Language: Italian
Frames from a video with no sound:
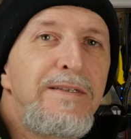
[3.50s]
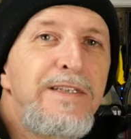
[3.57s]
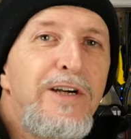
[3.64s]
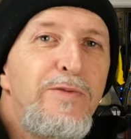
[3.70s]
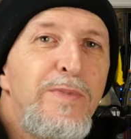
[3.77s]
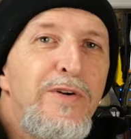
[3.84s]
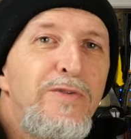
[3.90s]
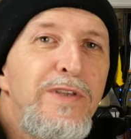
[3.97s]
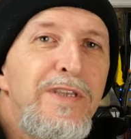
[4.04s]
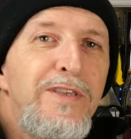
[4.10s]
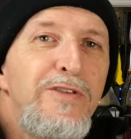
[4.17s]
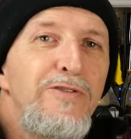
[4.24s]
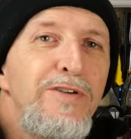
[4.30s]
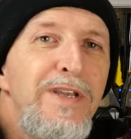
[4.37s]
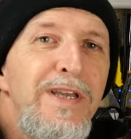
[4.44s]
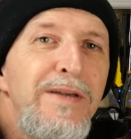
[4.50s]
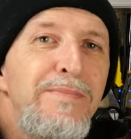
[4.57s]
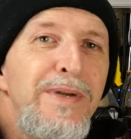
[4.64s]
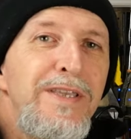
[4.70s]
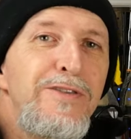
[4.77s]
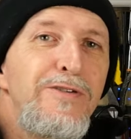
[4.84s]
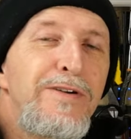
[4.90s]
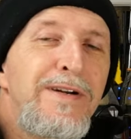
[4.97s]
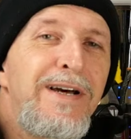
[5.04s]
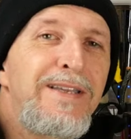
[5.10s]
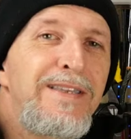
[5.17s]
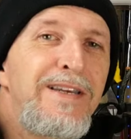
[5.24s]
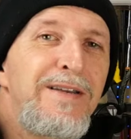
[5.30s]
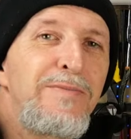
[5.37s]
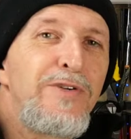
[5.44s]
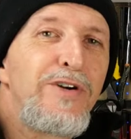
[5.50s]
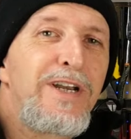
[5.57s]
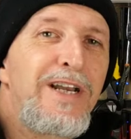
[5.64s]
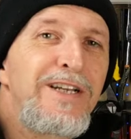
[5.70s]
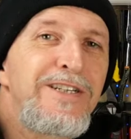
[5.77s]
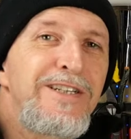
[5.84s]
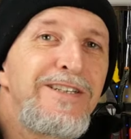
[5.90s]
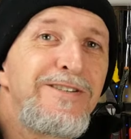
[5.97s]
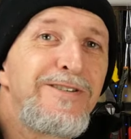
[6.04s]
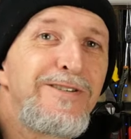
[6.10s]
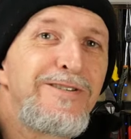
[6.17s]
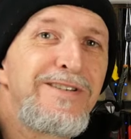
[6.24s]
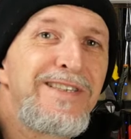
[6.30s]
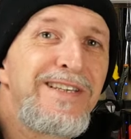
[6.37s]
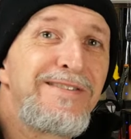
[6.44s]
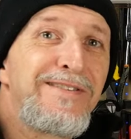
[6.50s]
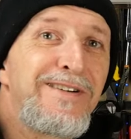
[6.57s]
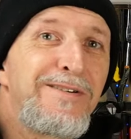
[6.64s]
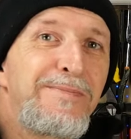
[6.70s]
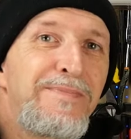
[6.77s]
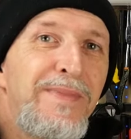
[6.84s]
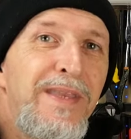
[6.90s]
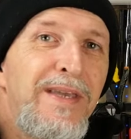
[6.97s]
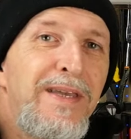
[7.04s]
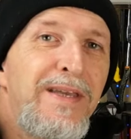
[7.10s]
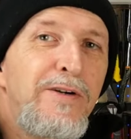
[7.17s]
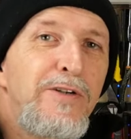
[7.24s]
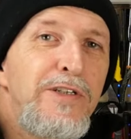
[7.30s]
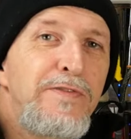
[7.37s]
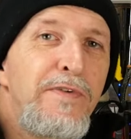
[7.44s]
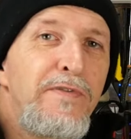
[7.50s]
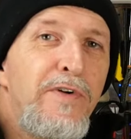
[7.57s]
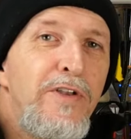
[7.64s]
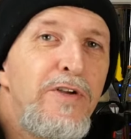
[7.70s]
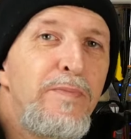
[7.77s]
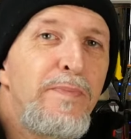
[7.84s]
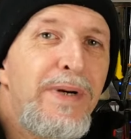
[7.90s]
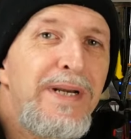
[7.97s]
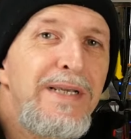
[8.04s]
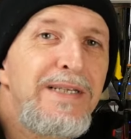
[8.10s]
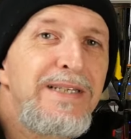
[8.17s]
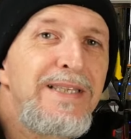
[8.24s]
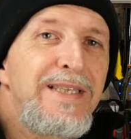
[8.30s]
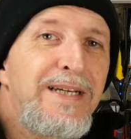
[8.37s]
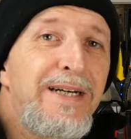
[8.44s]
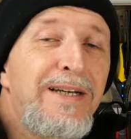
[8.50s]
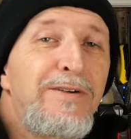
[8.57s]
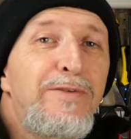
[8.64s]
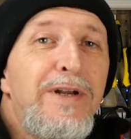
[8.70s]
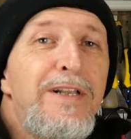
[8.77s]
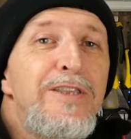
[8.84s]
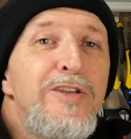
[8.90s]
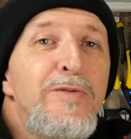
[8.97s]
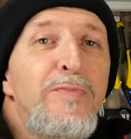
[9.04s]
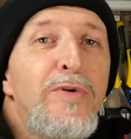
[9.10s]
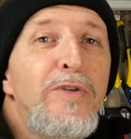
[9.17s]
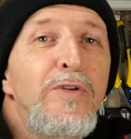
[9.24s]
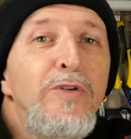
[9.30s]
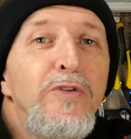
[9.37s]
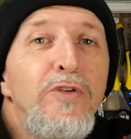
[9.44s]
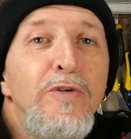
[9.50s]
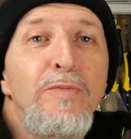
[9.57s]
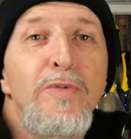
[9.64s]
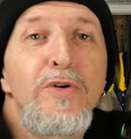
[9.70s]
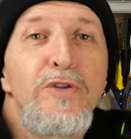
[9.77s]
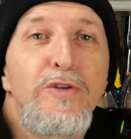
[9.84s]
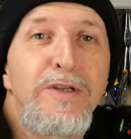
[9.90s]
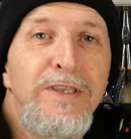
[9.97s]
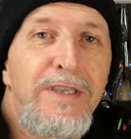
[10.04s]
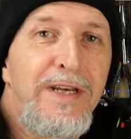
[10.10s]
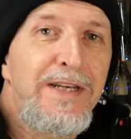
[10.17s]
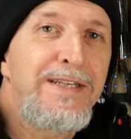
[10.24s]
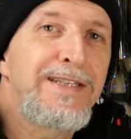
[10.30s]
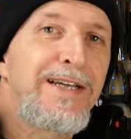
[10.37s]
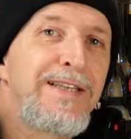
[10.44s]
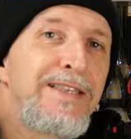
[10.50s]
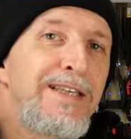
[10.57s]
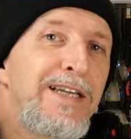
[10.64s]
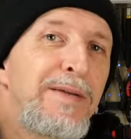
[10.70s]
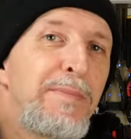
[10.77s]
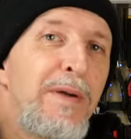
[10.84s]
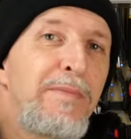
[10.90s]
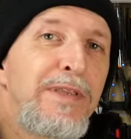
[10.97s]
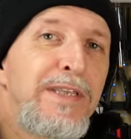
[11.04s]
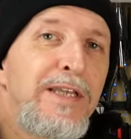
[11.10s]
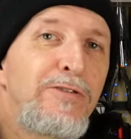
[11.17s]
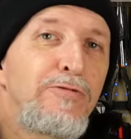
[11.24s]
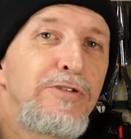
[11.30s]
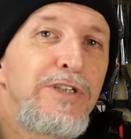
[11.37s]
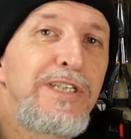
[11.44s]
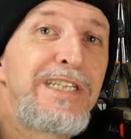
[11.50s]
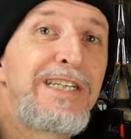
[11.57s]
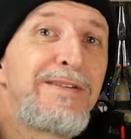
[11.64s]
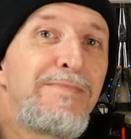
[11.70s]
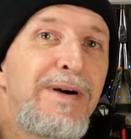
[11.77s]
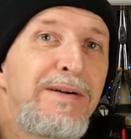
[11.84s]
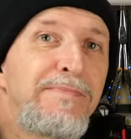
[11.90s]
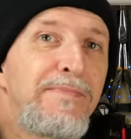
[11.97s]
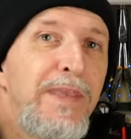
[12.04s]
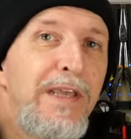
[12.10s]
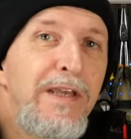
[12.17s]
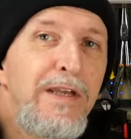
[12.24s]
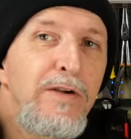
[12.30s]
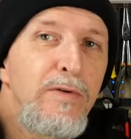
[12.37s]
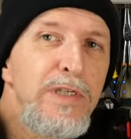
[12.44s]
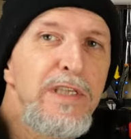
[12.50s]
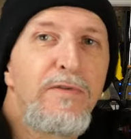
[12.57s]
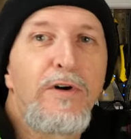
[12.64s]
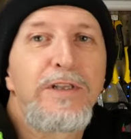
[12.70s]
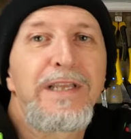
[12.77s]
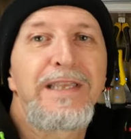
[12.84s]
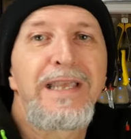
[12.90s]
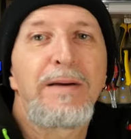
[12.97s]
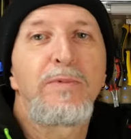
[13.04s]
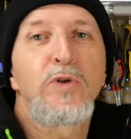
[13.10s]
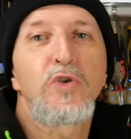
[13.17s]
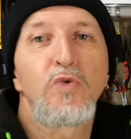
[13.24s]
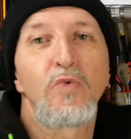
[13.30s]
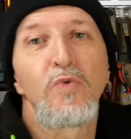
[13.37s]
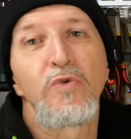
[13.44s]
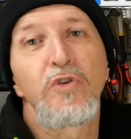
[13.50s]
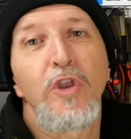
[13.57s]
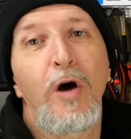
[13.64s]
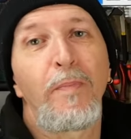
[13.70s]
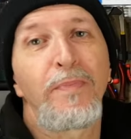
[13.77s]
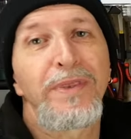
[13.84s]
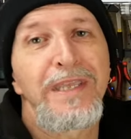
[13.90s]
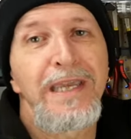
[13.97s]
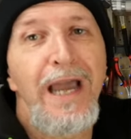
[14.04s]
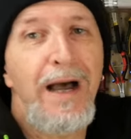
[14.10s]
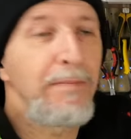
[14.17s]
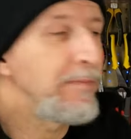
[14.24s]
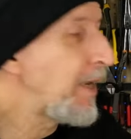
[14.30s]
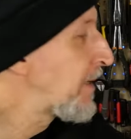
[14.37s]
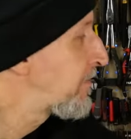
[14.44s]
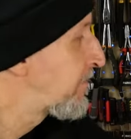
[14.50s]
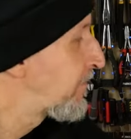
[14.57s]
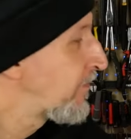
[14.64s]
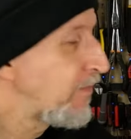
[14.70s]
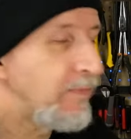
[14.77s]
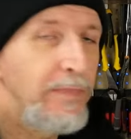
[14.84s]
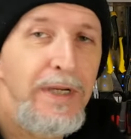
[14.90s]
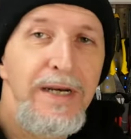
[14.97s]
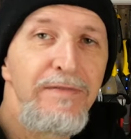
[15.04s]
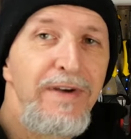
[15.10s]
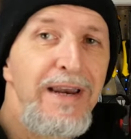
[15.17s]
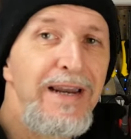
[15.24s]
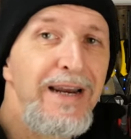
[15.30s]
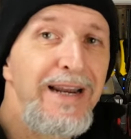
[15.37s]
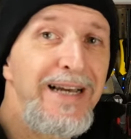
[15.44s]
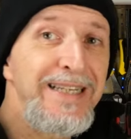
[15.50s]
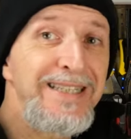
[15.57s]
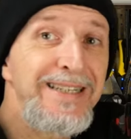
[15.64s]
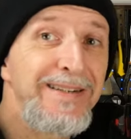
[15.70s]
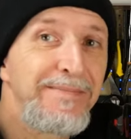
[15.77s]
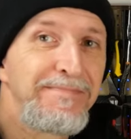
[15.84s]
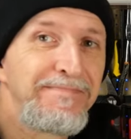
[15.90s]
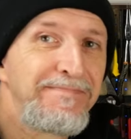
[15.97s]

Ciao manutentori e bentornati nel mio garage, io sono Stefano. Oggi vi voglio presentare un altro prodotto molto interessante che mi ha mandato Chigman. Questa volta andiamo su un top di gamma, livella laser.